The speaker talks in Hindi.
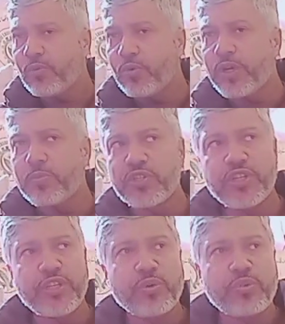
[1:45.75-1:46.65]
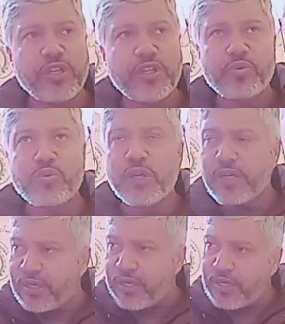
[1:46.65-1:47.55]
वो एक मशीन होती है जो
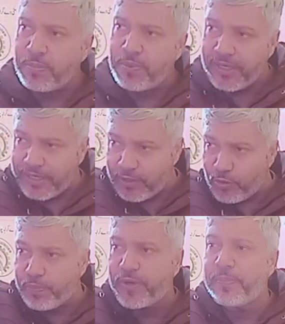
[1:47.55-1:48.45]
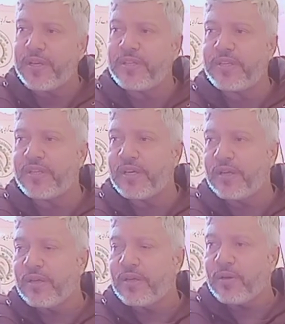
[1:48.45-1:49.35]
कंक्रीट बिल्डिंग के ऊपर
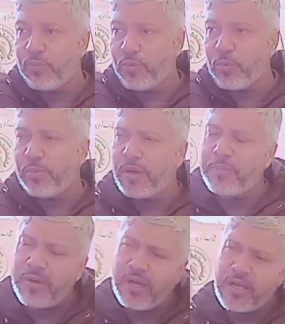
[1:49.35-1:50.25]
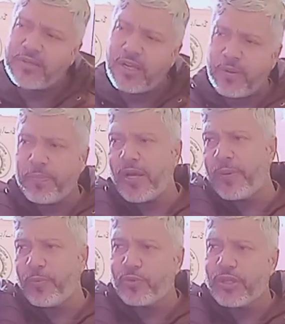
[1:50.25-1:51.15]
भेजती है हाँ, वो लंबा सारा
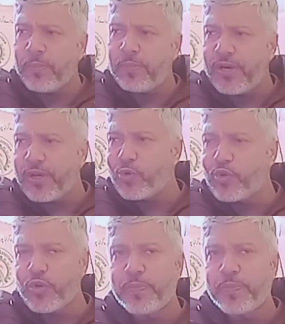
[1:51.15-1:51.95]
पाइप होता है बिल्डिंगों के